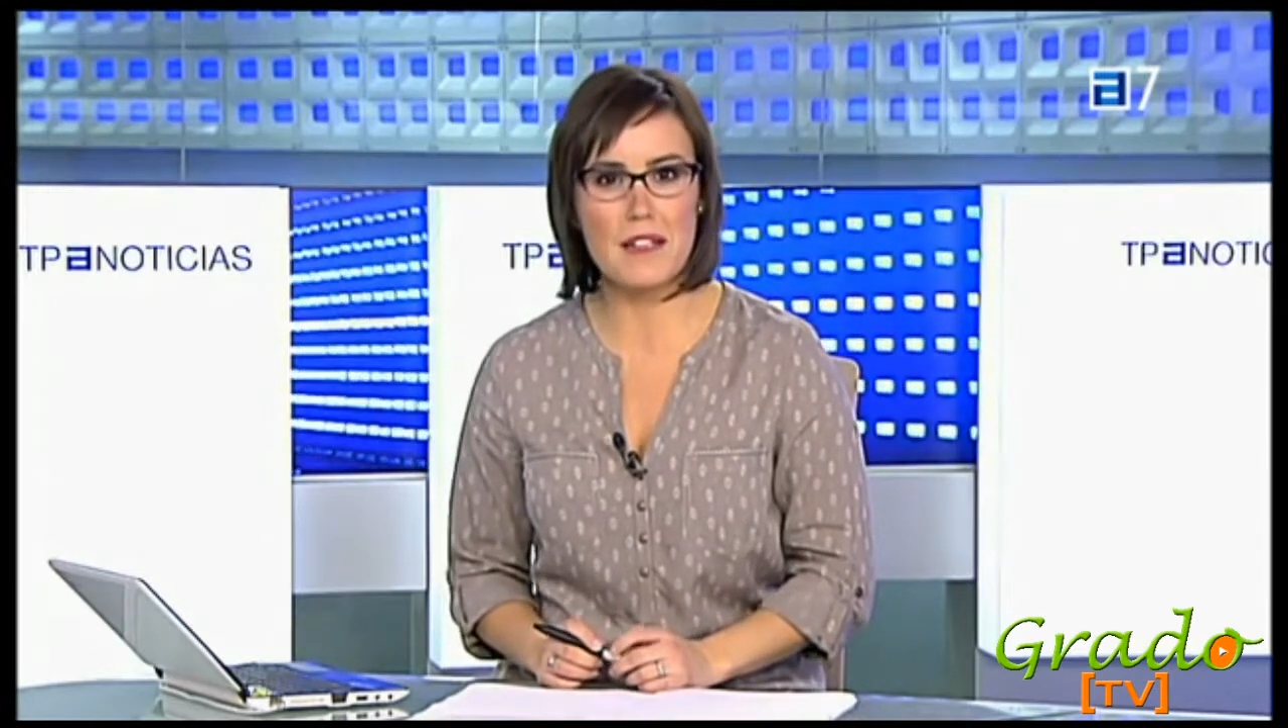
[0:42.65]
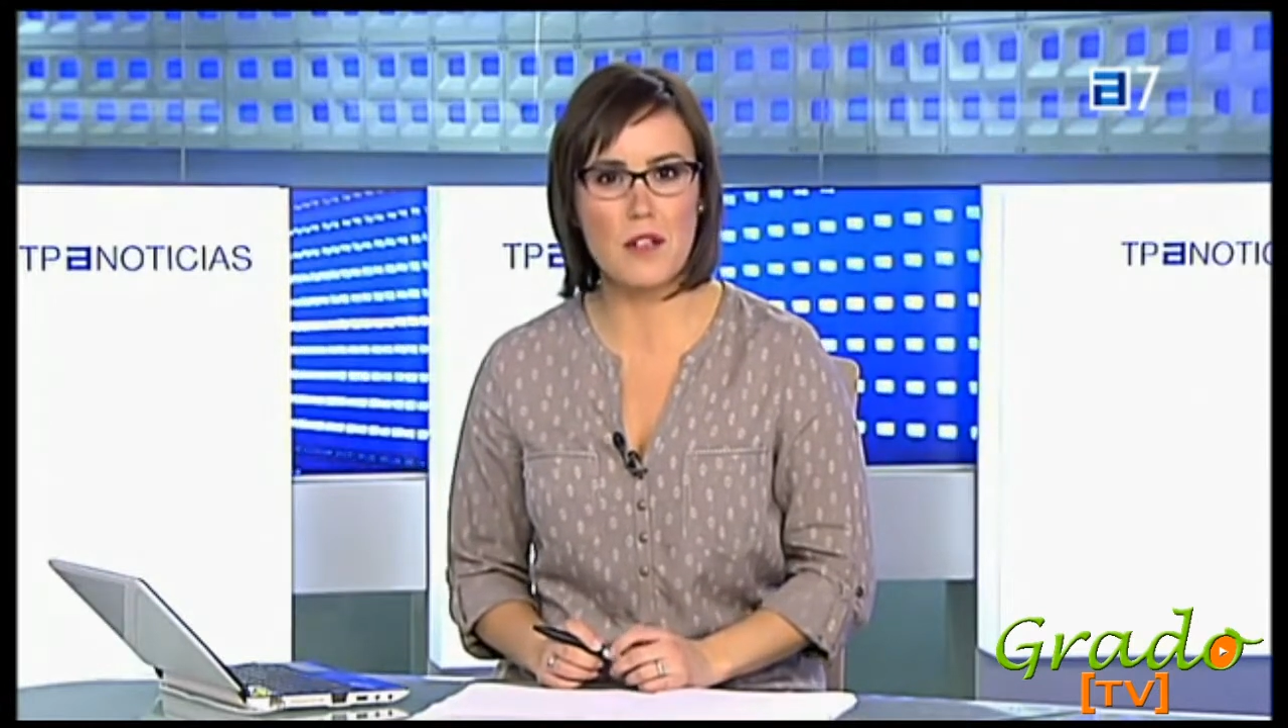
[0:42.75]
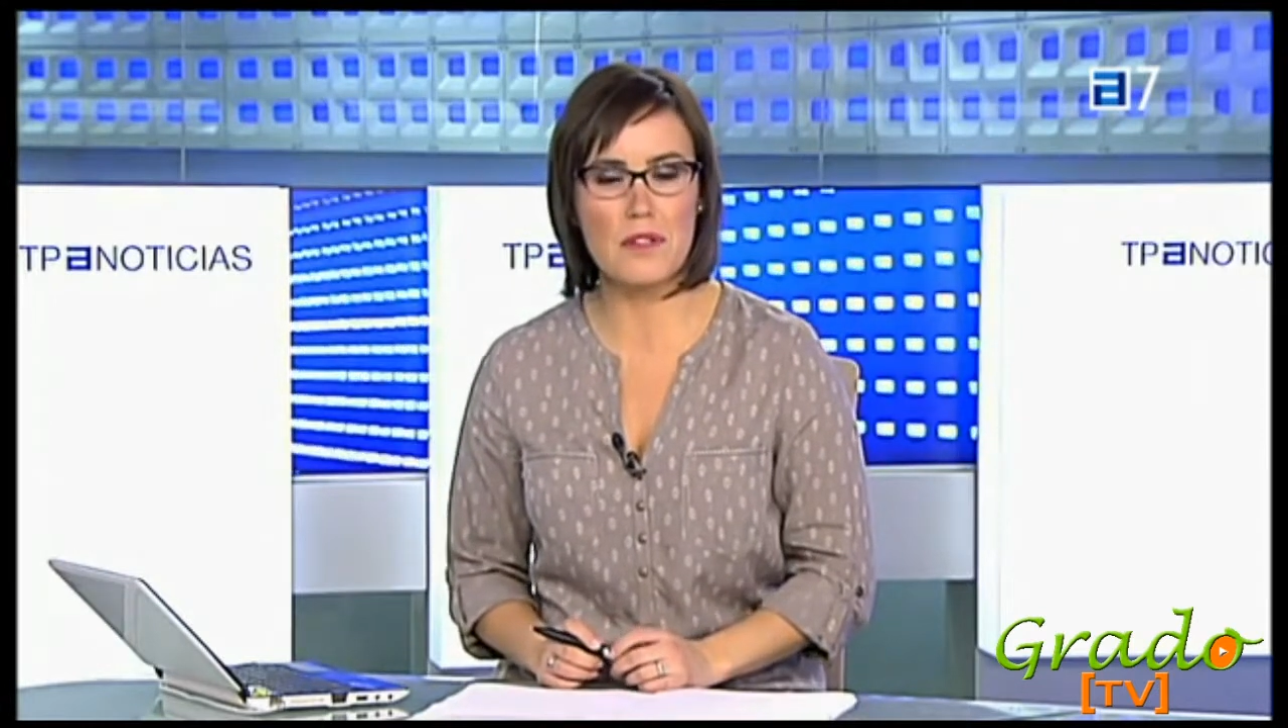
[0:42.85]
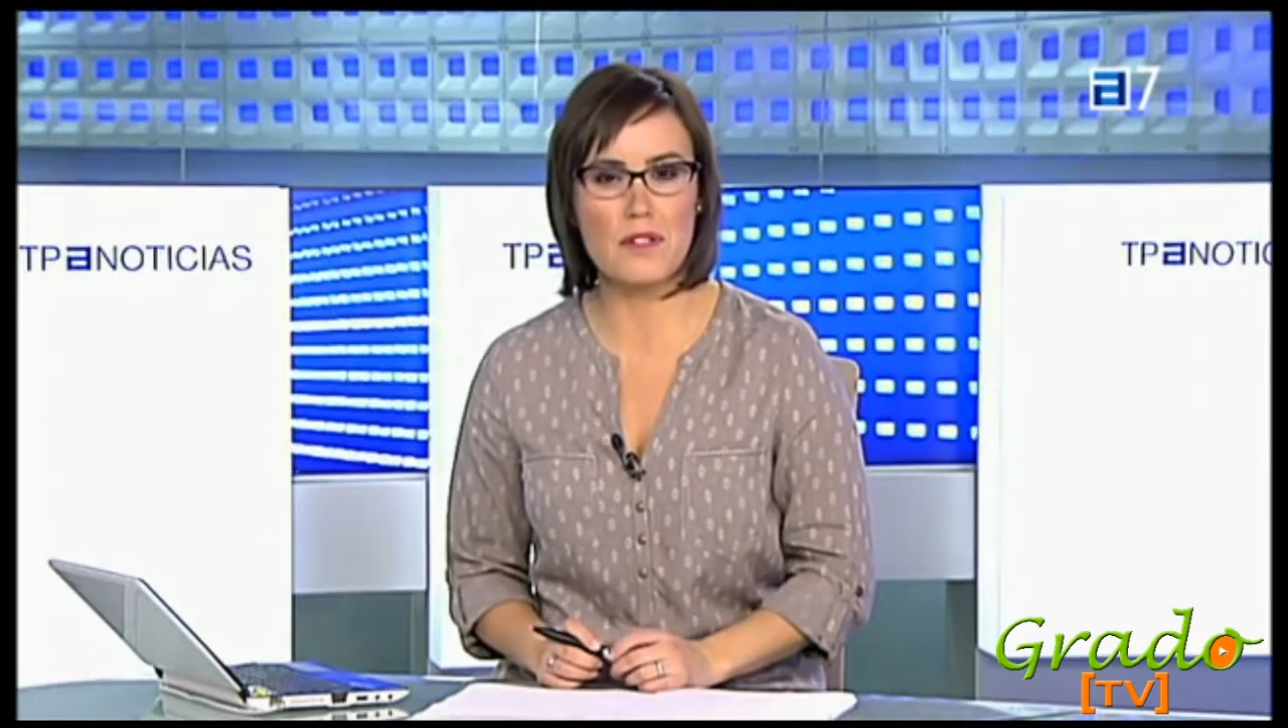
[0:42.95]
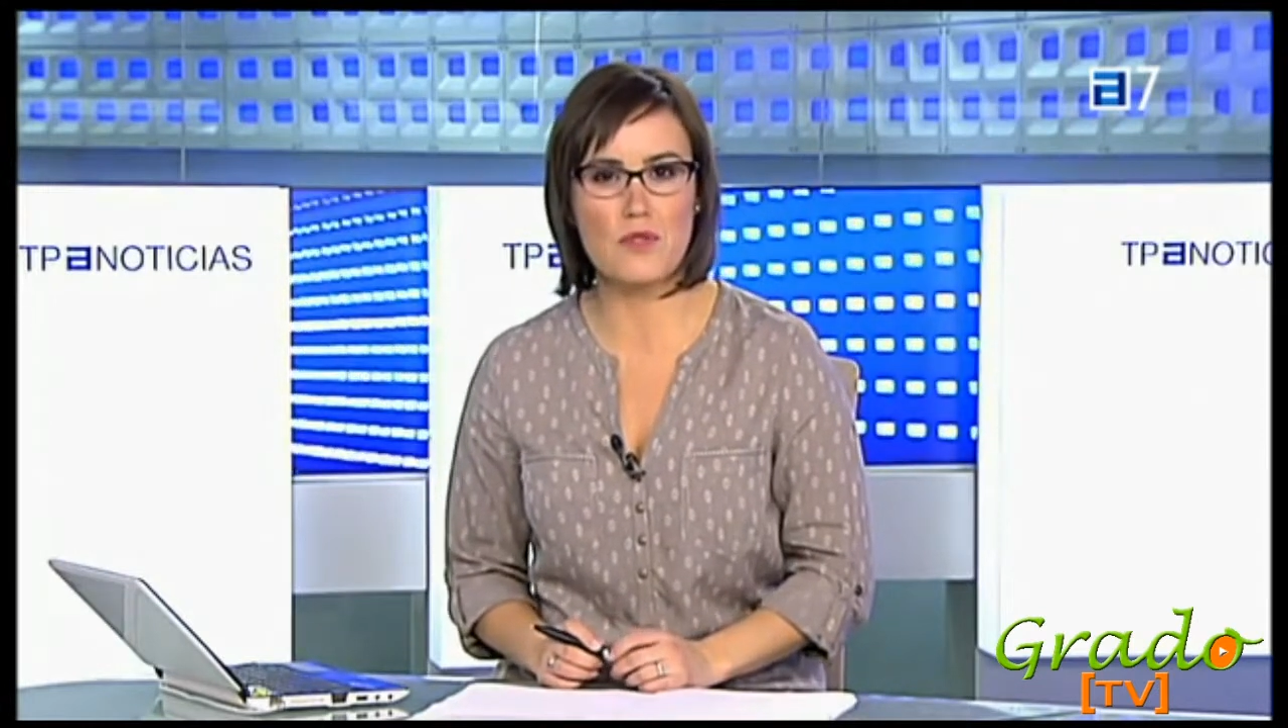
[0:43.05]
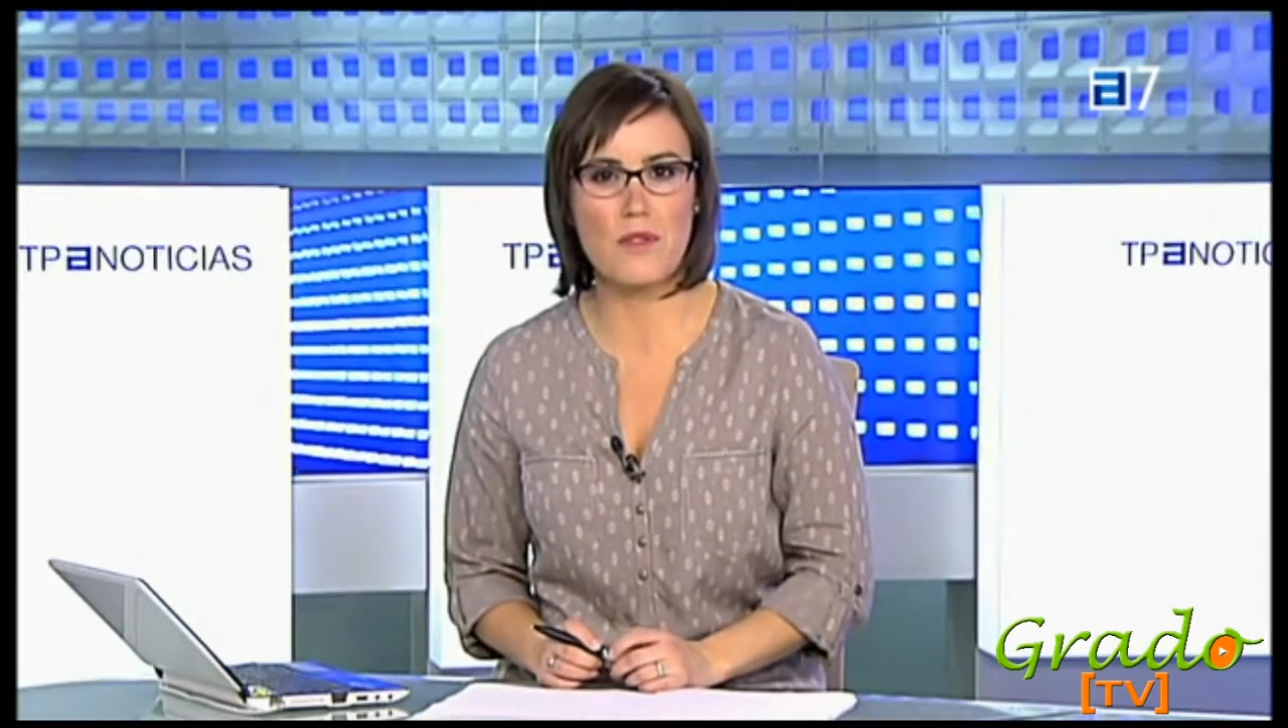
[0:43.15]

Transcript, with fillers: kilómetros